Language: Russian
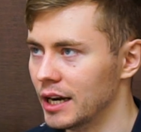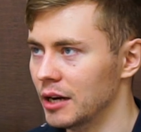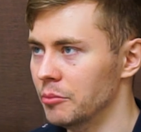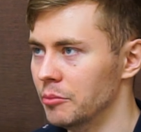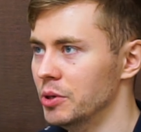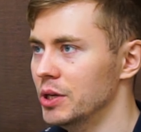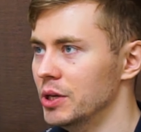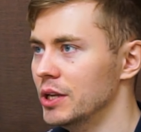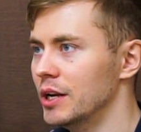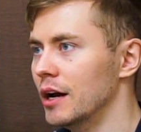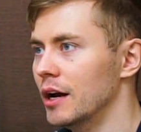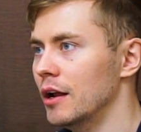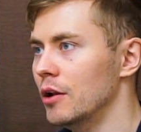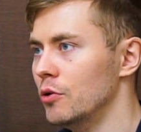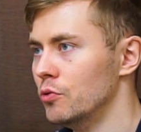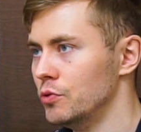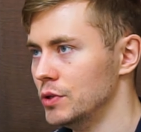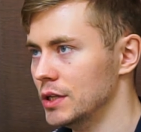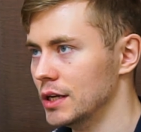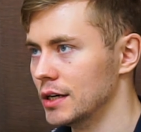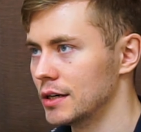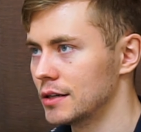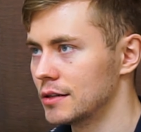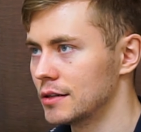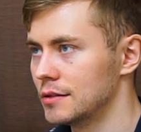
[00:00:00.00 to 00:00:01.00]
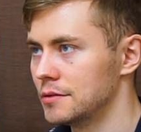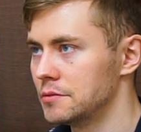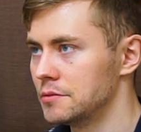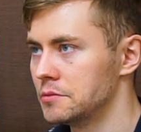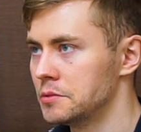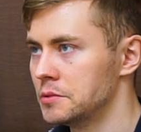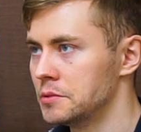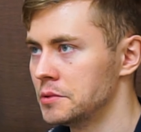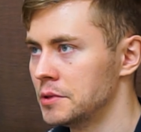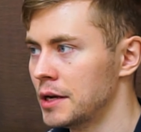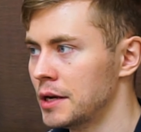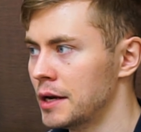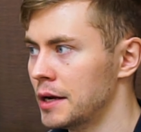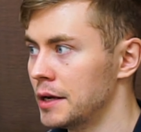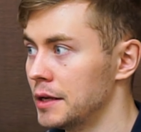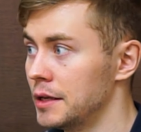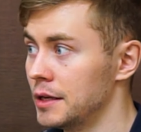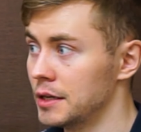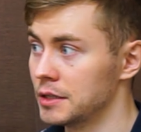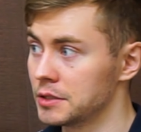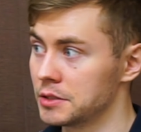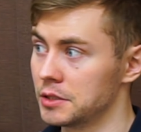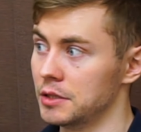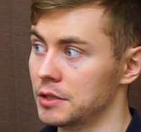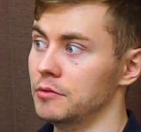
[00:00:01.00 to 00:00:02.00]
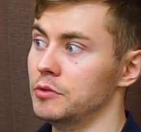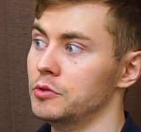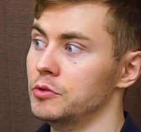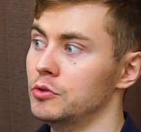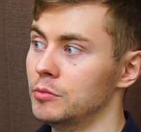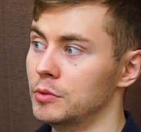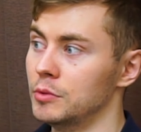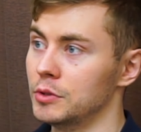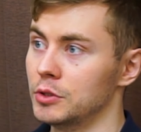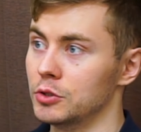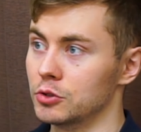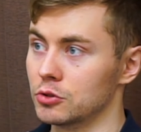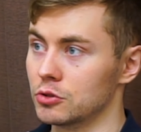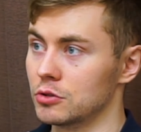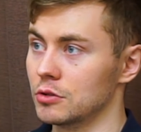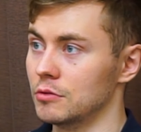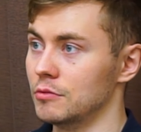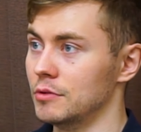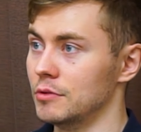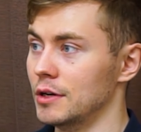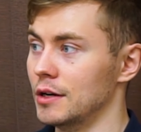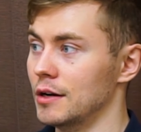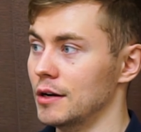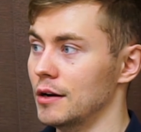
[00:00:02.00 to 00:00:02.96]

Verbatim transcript: о мире, о людях. Если вы думаете, что вы